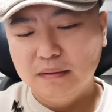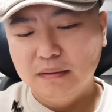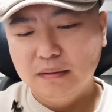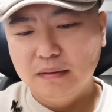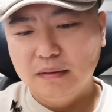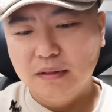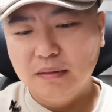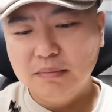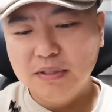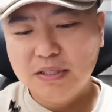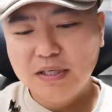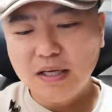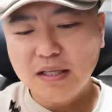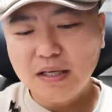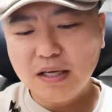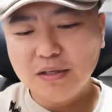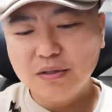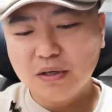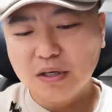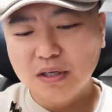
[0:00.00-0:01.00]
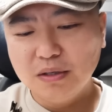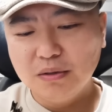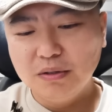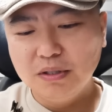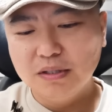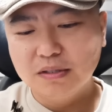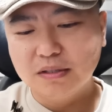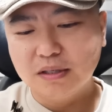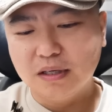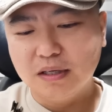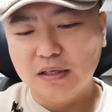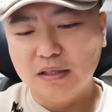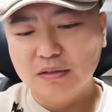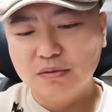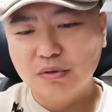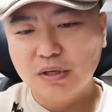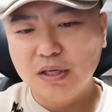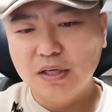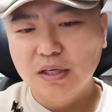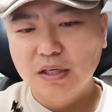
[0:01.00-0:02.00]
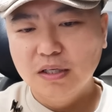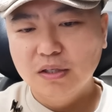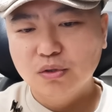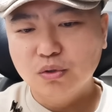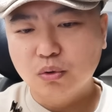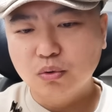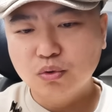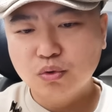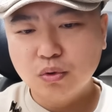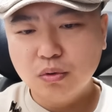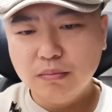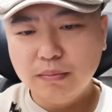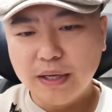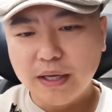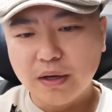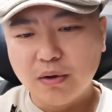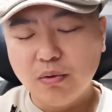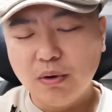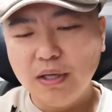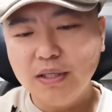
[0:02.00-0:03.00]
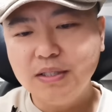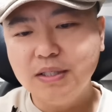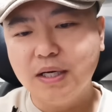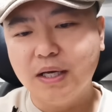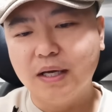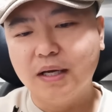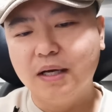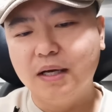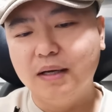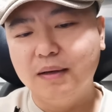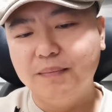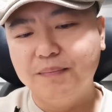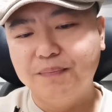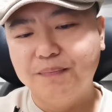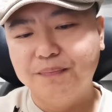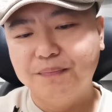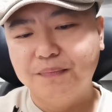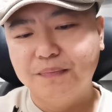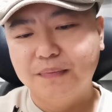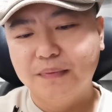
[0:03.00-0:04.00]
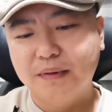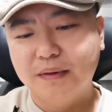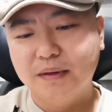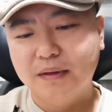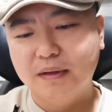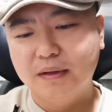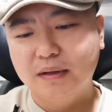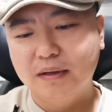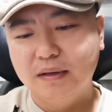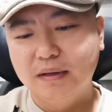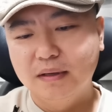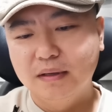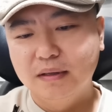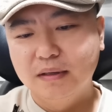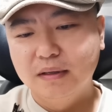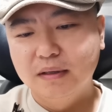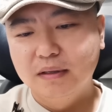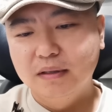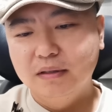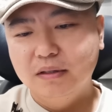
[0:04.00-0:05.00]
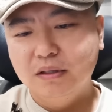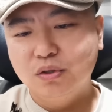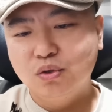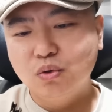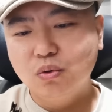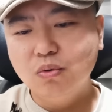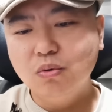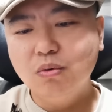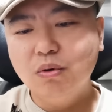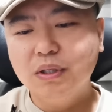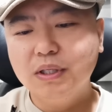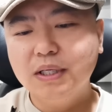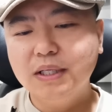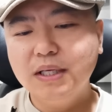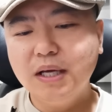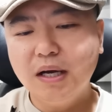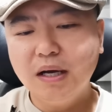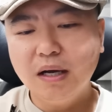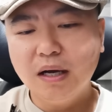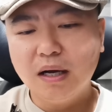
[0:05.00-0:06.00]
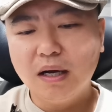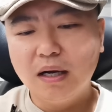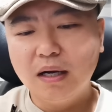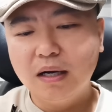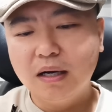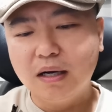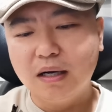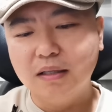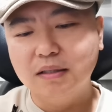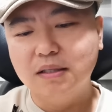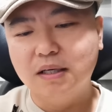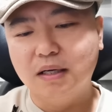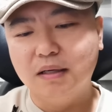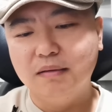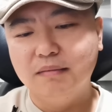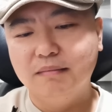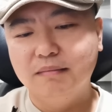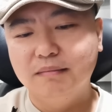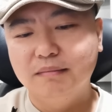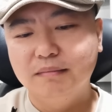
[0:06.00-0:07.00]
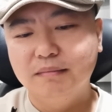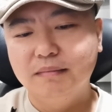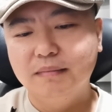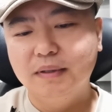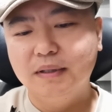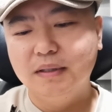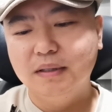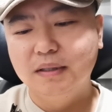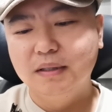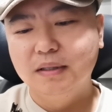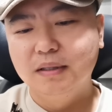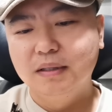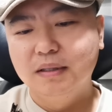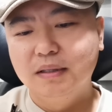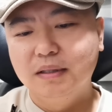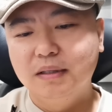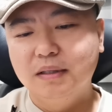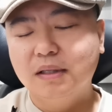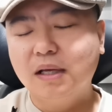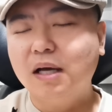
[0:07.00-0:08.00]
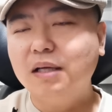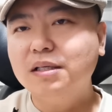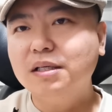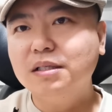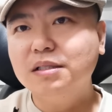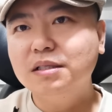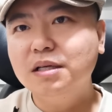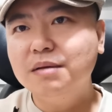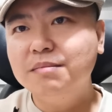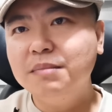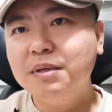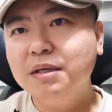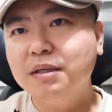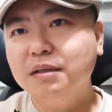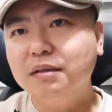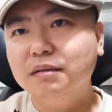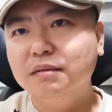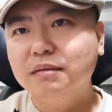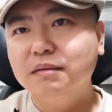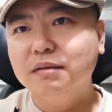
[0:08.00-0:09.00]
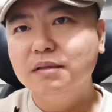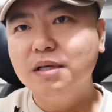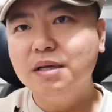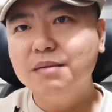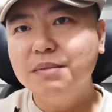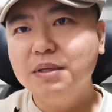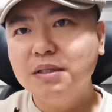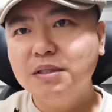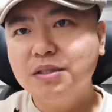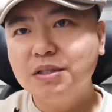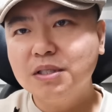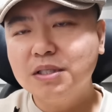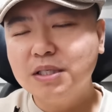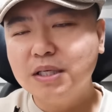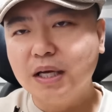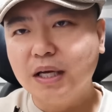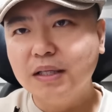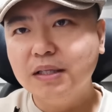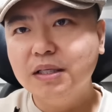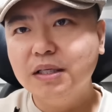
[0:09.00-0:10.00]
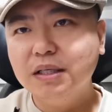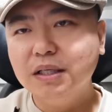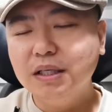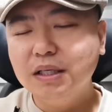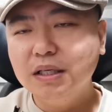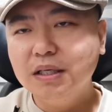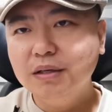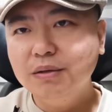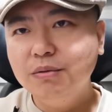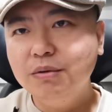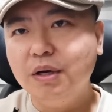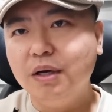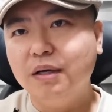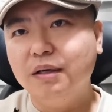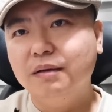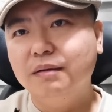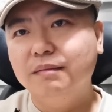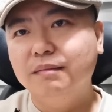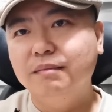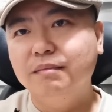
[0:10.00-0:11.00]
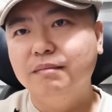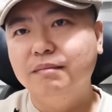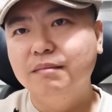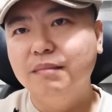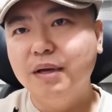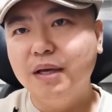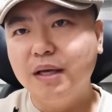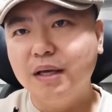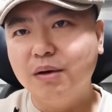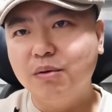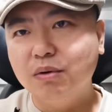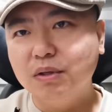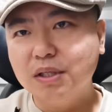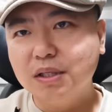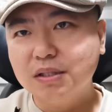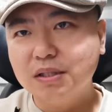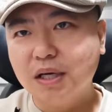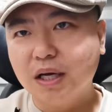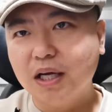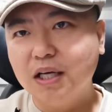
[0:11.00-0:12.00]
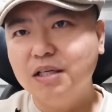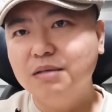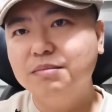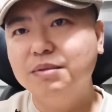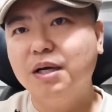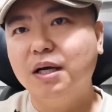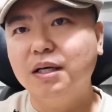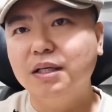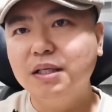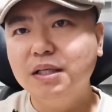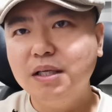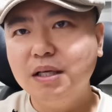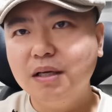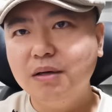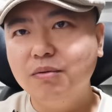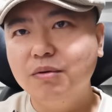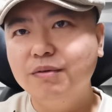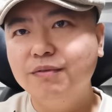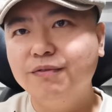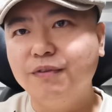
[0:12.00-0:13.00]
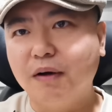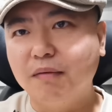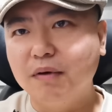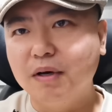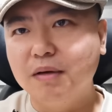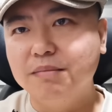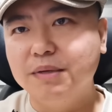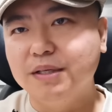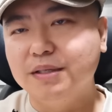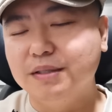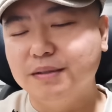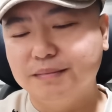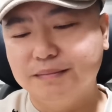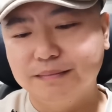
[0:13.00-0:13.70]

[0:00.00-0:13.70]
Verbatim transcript: 那么现在就很有意思啊，所以从中美关系来看。那中国的央行行长，他这个任命任命之前的一个月，美国的财政部长耶伦访问了北京。